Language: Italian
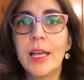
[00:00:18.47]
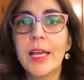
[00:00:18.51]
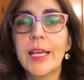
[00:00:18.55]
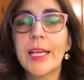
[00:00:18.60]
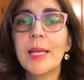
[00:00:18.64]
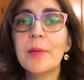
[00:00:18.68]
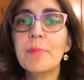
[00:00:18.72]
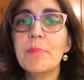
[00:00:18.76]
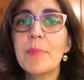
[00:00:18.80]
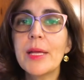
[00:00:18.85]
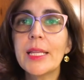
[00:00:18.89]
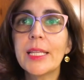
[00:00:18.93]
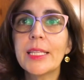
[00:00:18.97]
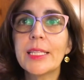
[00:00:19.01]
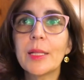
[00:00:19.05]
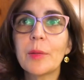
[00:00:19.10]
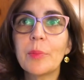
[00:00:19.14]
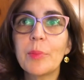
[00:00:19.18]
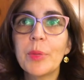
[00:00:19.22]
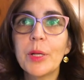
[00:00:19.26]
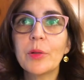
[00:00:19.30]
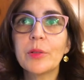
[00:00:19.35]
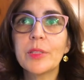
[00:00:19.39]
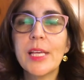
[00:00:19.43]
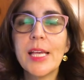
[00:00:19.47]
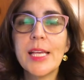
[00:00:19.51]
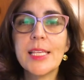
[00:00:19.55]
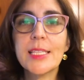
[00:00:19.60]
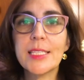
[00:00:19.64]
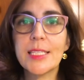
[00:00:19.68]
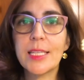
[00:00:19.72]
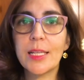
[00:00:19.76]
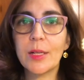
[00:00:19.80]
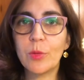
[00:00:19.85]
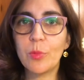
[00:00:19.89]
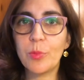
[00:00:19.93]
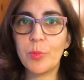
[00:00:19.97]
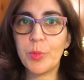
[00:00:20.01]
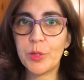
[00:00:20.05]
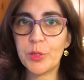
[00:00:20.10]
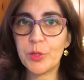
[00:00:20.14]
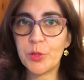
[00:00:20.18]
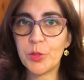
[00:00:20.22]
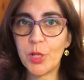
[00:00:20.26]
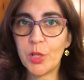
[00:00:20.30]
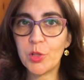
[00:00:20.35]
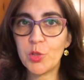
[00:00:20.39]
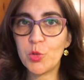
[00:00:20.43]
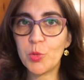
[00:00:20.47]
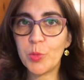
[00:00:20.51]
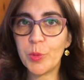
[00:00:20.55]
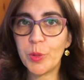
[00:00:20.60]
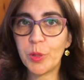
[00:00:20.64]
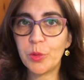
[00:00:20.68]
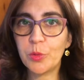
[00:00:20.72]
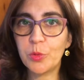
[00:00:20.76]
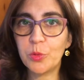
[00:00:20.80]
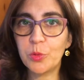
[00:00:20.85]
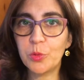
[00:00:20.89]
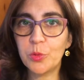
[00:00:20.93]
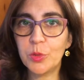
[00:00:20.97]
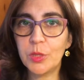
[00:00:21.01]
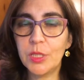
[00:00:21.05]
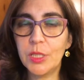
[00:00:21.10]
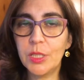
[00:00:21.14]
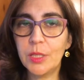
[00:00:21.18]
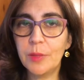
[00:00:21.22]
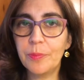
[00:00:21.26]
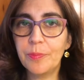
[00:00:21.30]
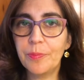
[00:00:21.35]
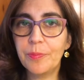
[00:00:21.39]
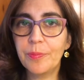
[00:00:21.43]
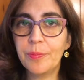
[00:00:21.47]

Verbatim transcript: che merita però di essere un personaggio per tutti,